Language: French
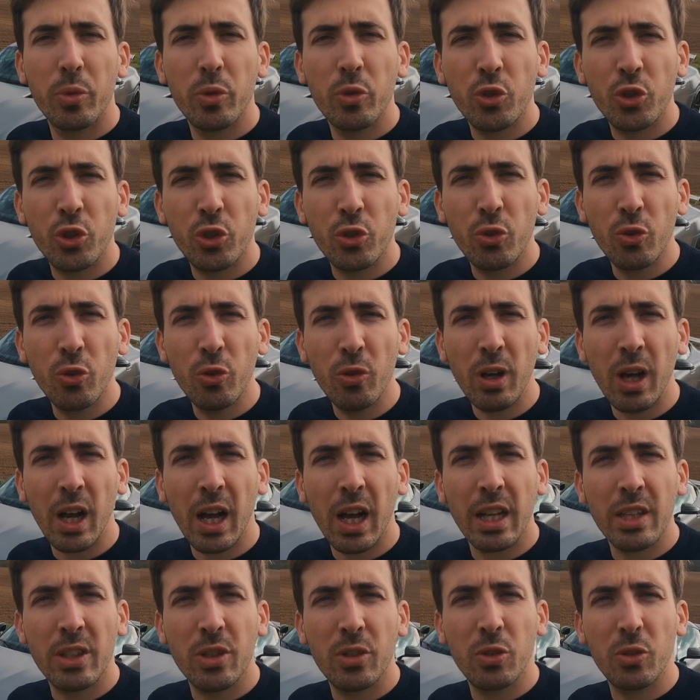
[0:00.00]
Bonjour
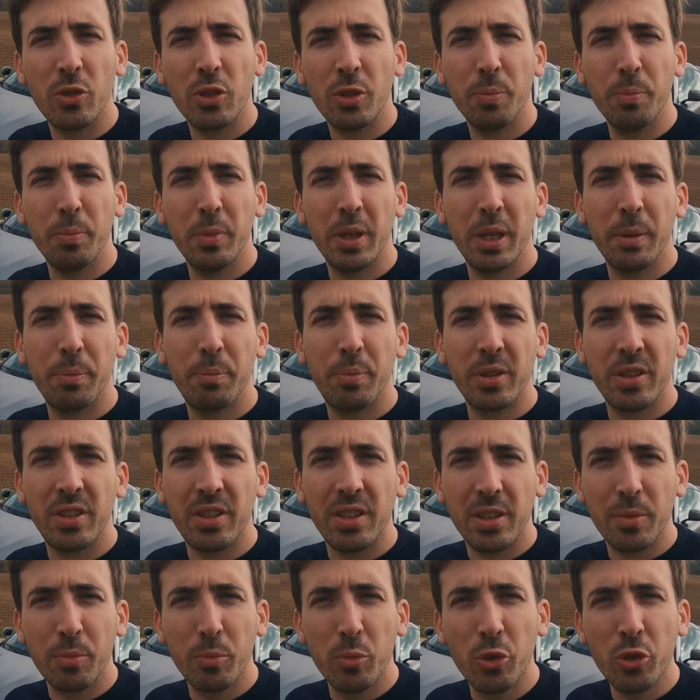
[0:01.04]
à toutes mes
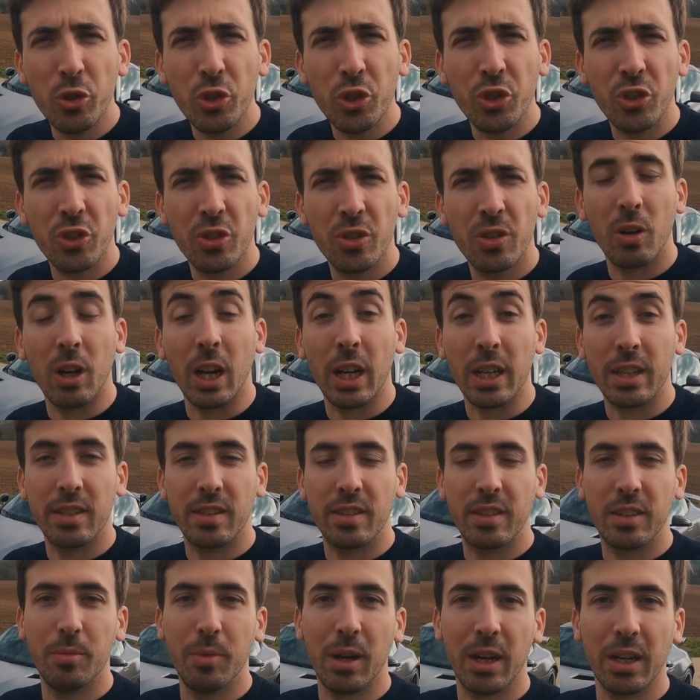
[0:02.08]
petites mouches. Voilà,
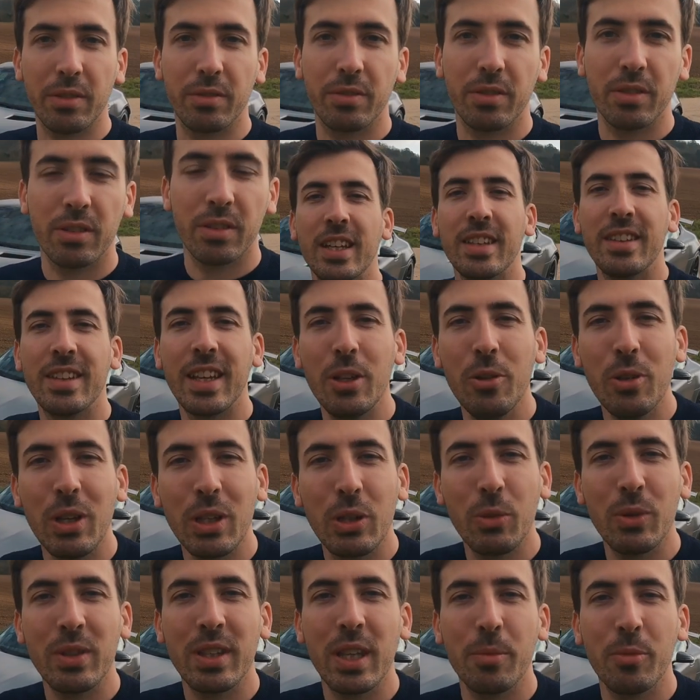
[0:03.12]
qu'est-ce qui m'arrive Salut à
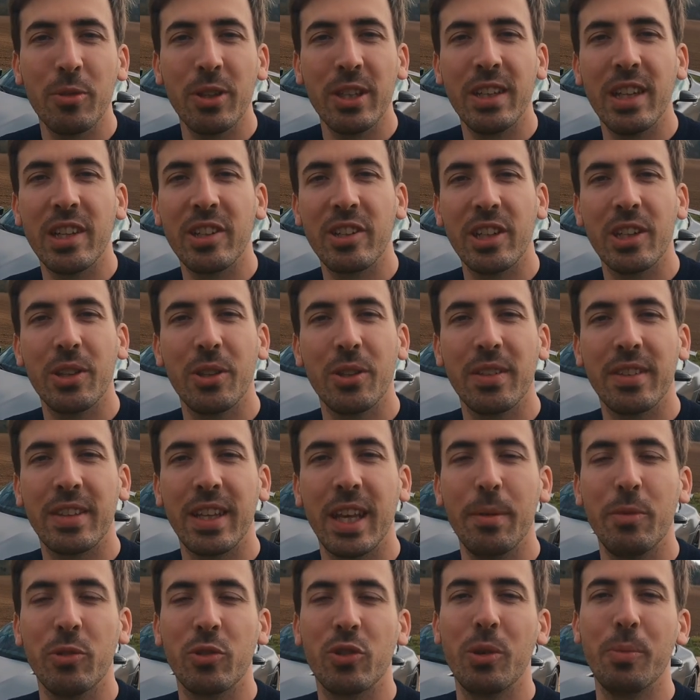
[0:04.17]
tous les abonnés de la chaîne de
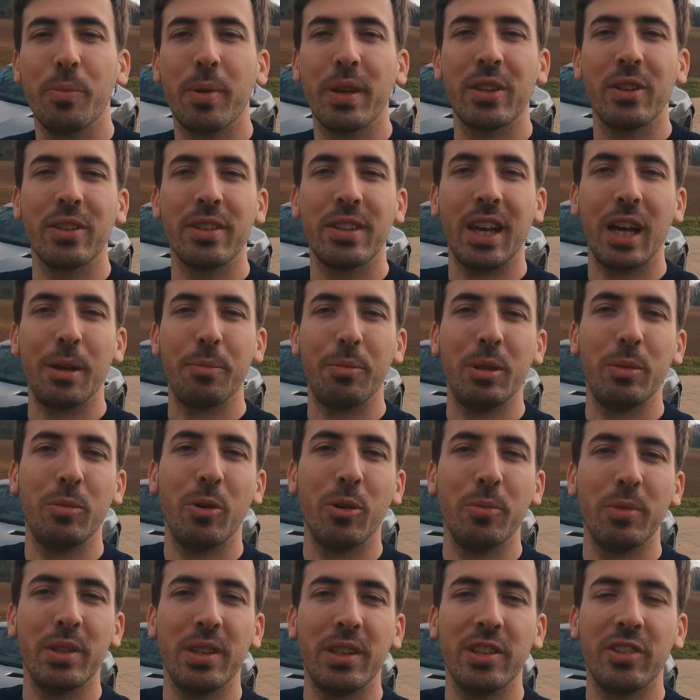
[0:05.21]
Seb. Je vais me présenter
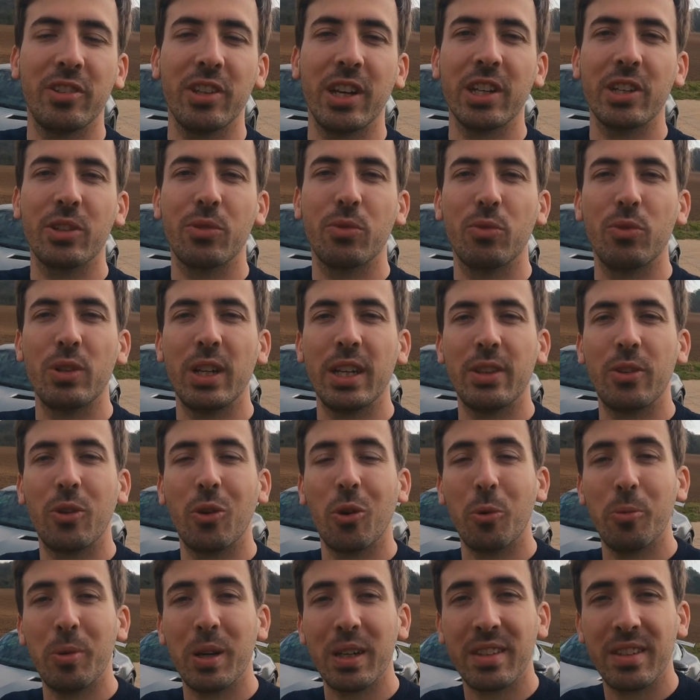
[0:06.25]
rapidement, mais déjà, je voulais te
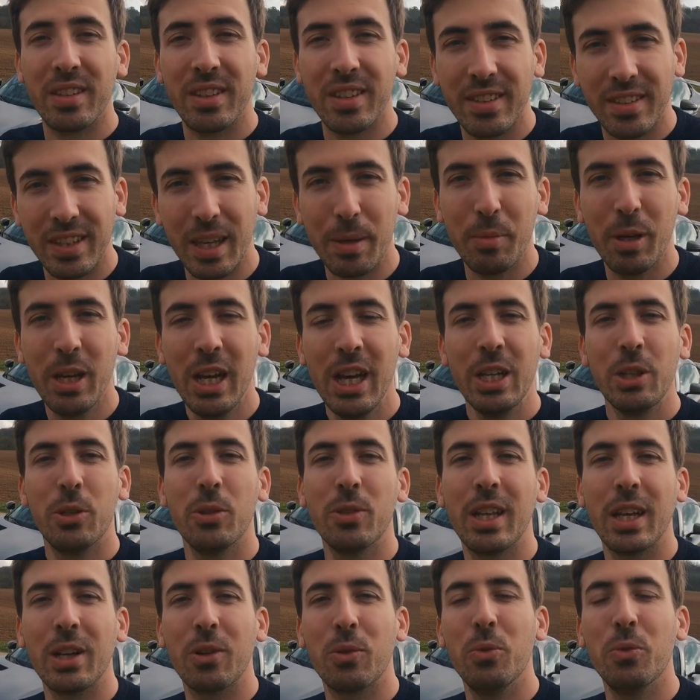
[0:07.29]
remercier, Seb,
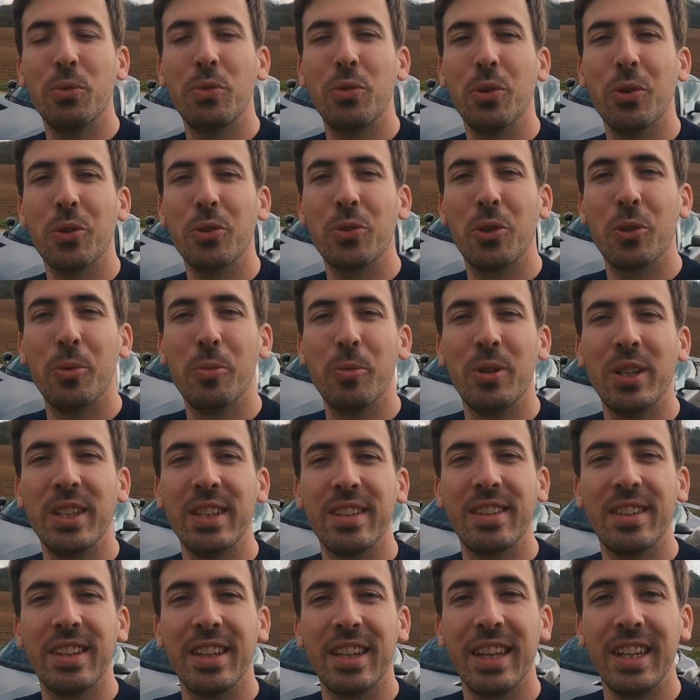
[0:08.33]
de ta confiance de me
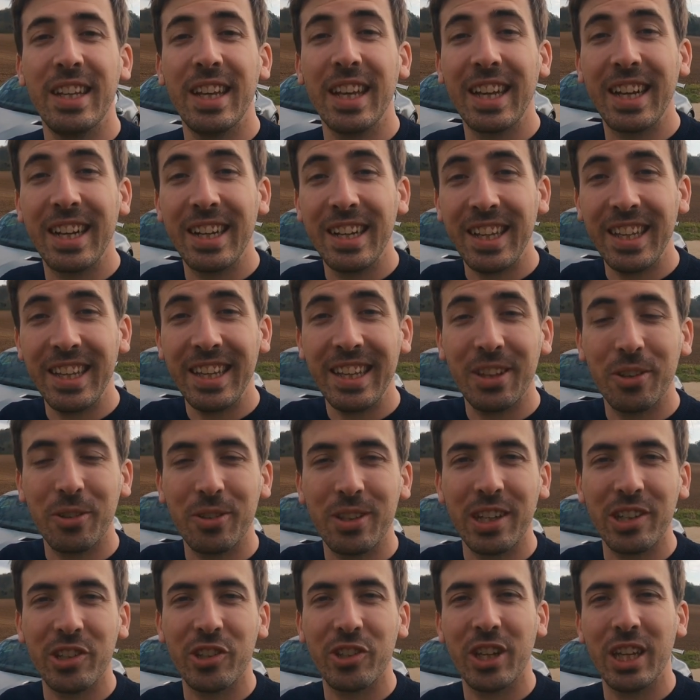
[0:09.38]
laisser les clés de
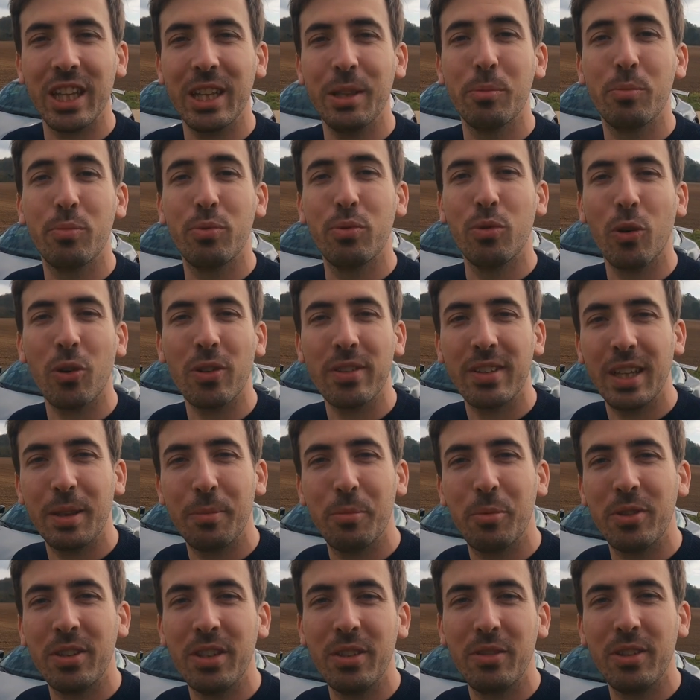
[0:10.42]
ta chaîne pour cette
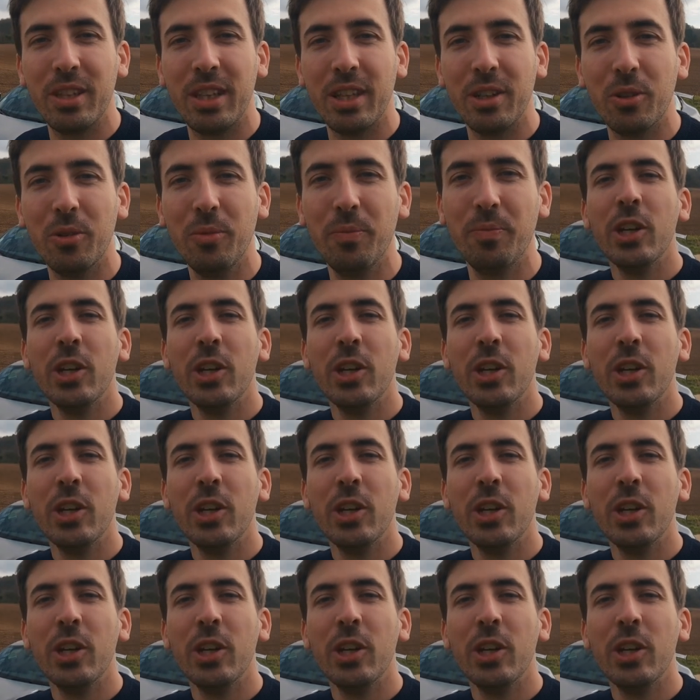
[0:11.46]
petite vidéo.